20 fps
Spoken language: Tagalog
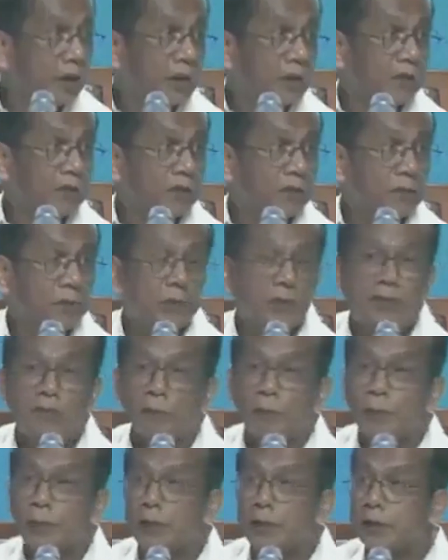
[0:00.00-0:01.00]
so we expect
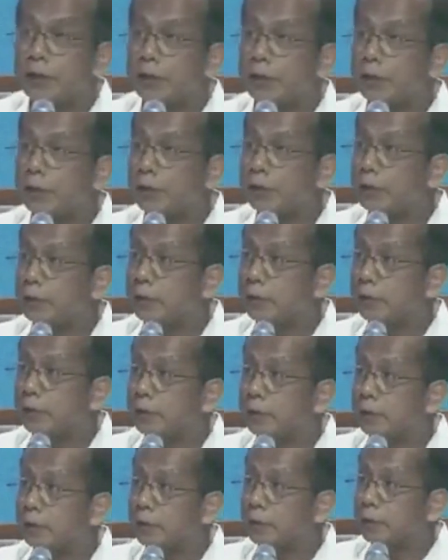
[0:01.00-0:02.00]
the, uh, that
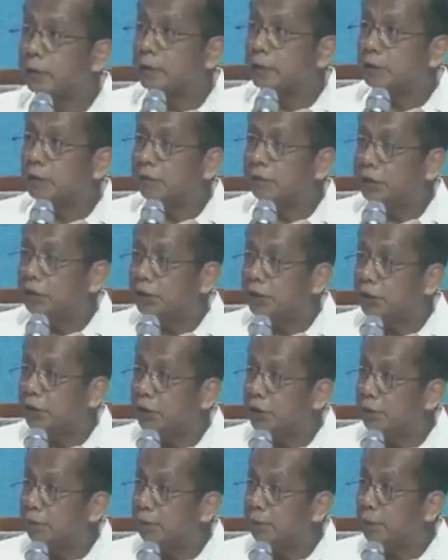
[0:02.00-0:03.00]
uh, inflationary
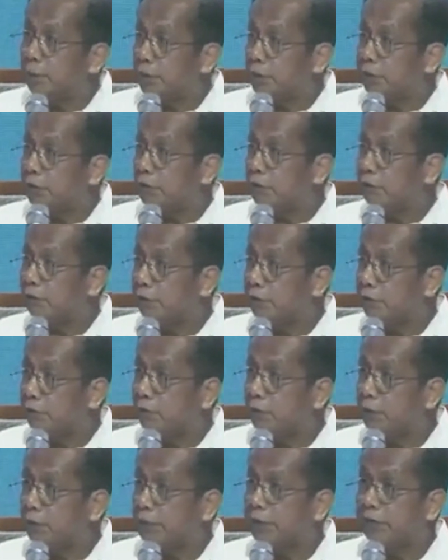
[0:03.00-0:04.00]
pressure from
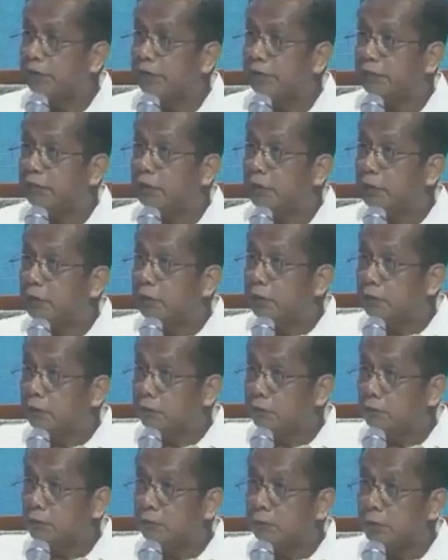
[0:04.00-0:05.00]
rice to
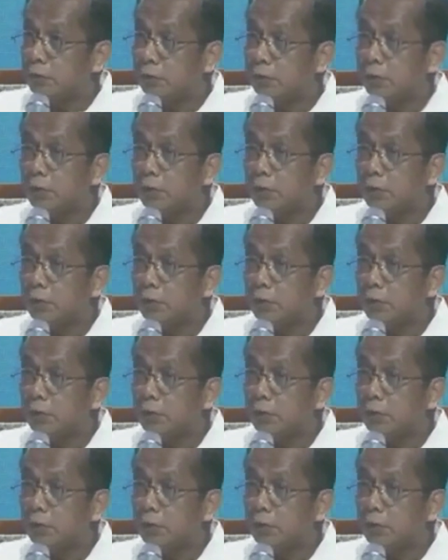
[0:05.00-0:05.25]
uh,